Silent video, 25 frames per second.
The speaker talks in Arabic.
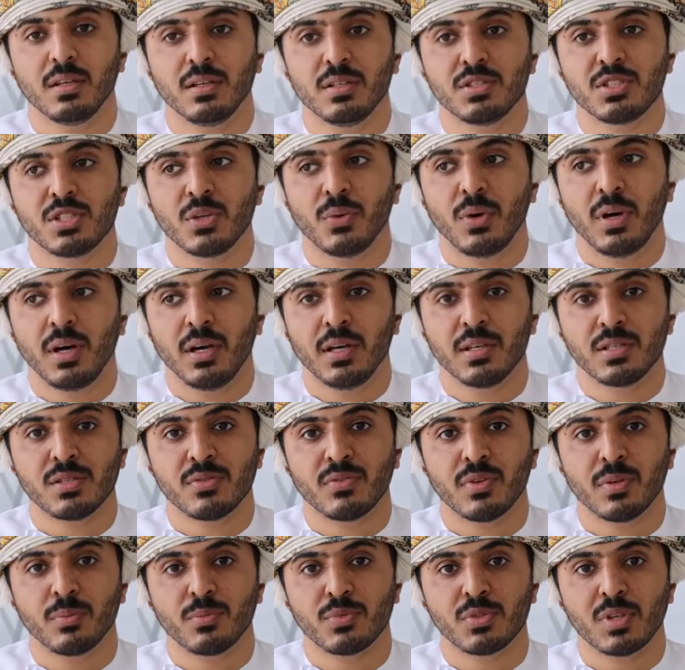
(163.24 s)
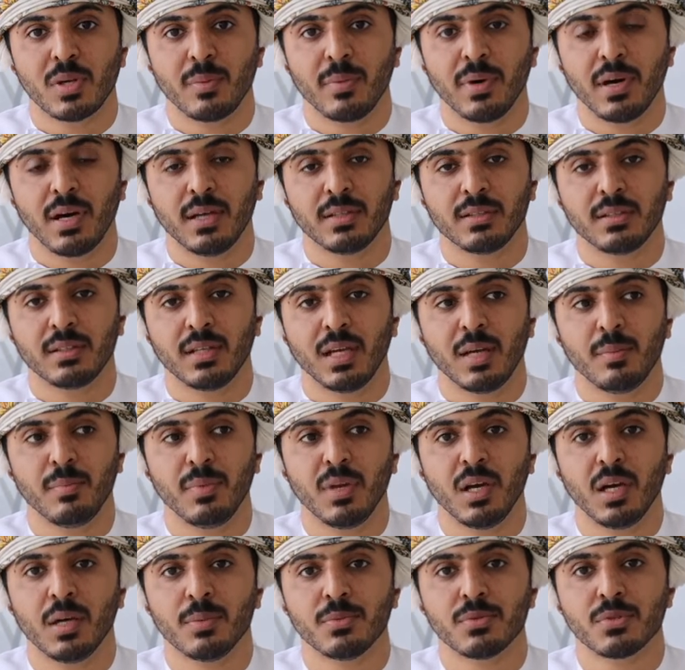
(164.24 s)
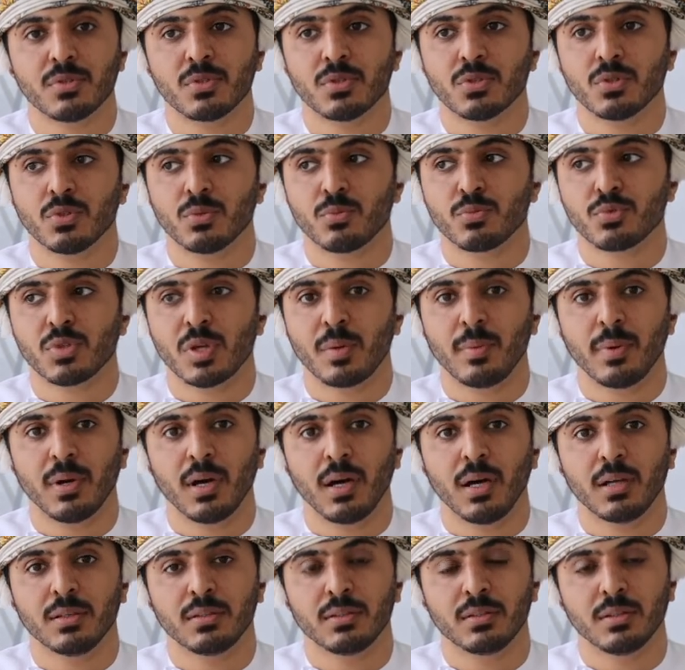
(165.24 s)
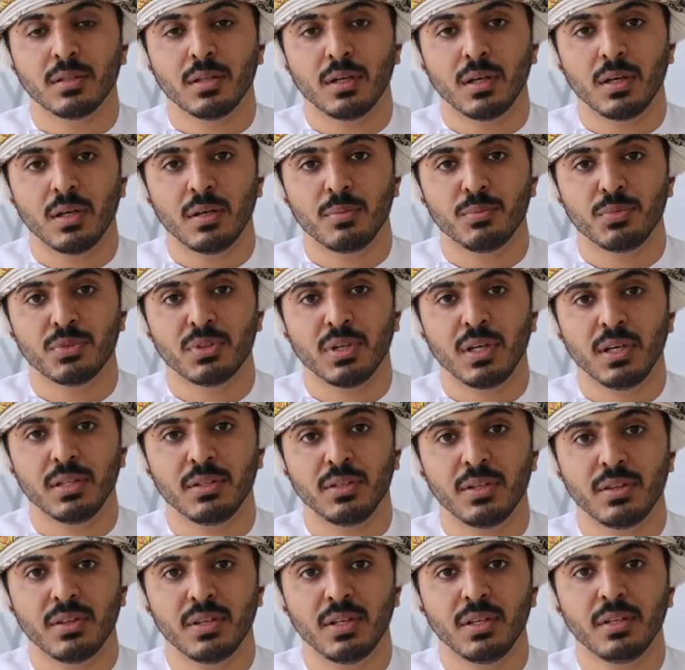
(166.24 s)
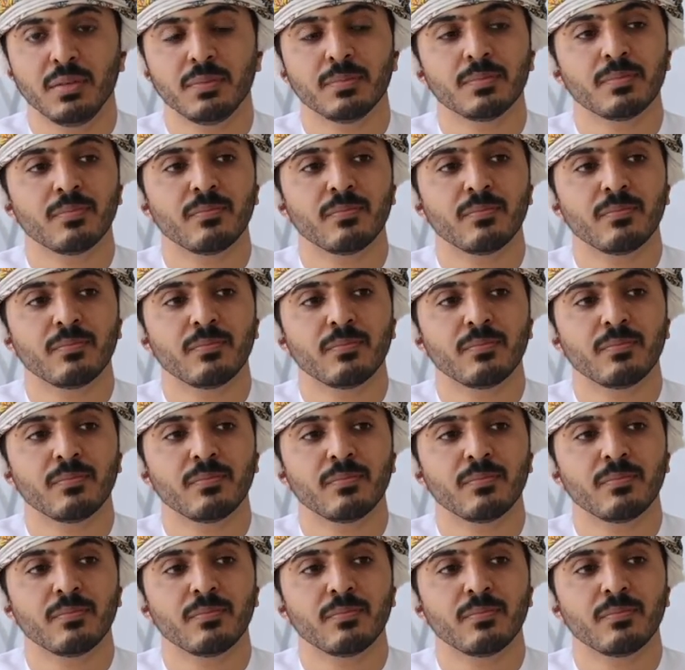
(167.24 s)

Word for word: جوائز في مسابقات تايم لابس ومسابقات متحدثين